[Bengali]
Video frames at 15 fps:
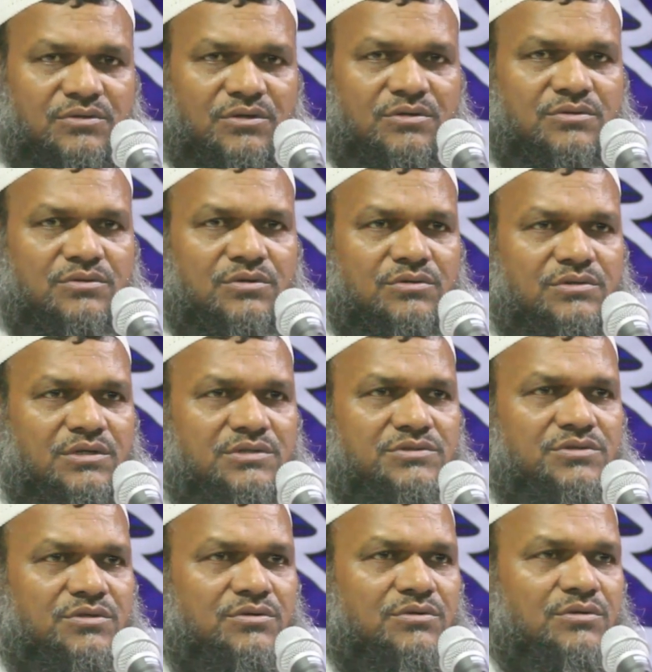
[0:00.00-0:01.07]
দক্ষতা
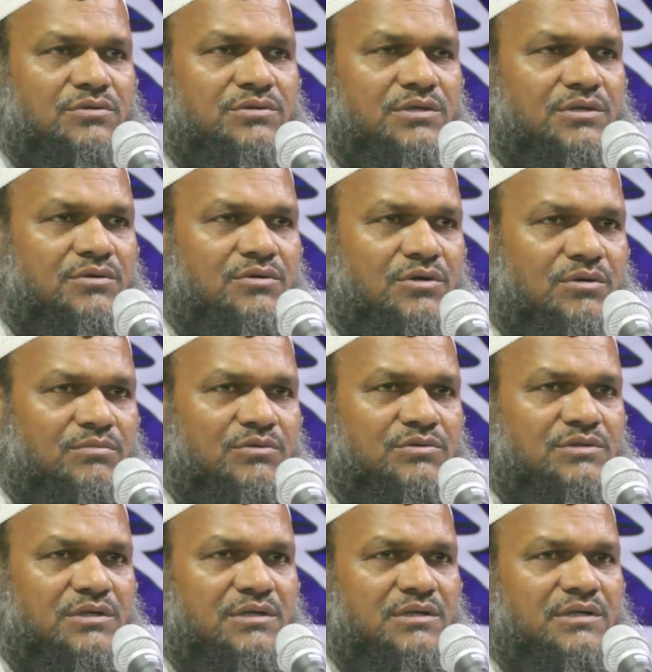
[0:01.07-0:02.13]
যোগ্যতা
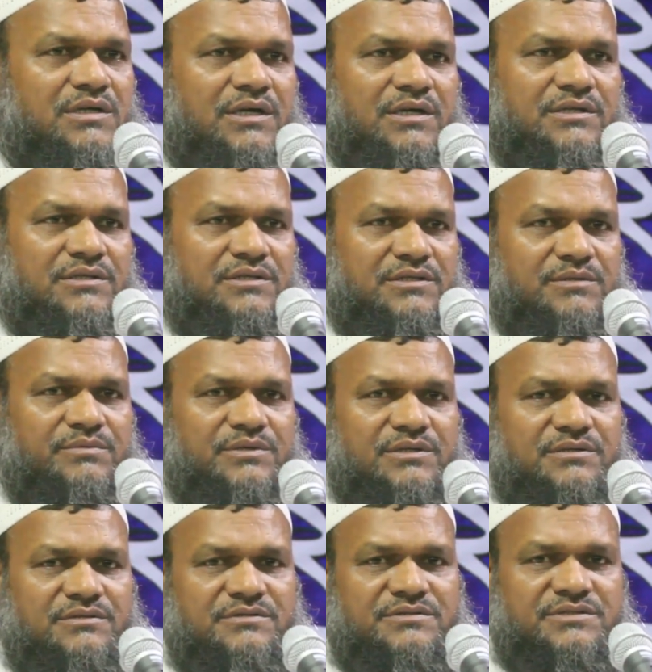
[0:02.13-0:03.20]
ক্ষমতা জ্ঞান
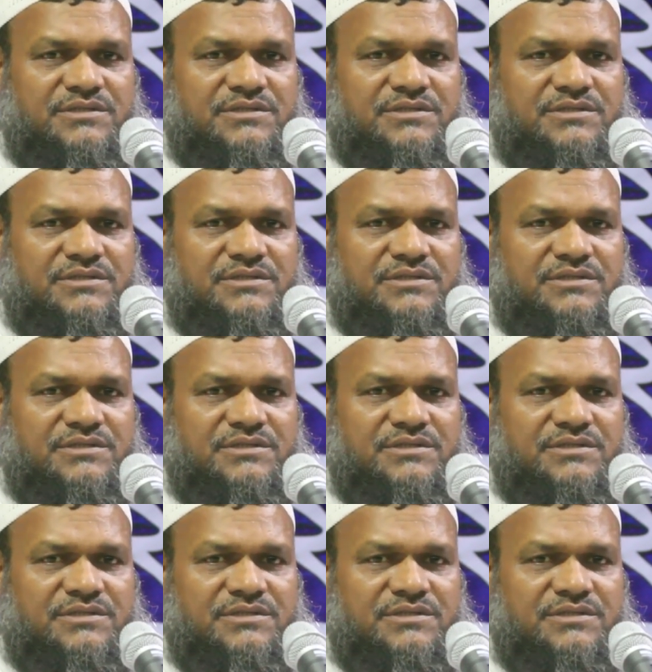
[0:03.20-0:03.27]
দিবেন